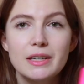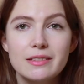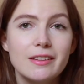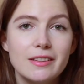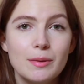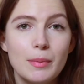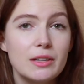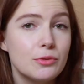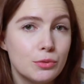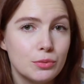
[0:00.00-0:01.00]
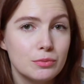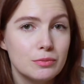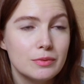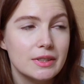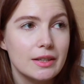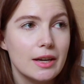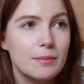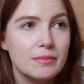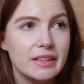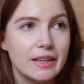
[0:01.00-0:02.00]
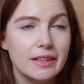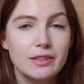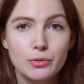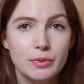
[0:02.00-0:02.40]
Mais ça n'aidait pas du tout. C'était quand même très très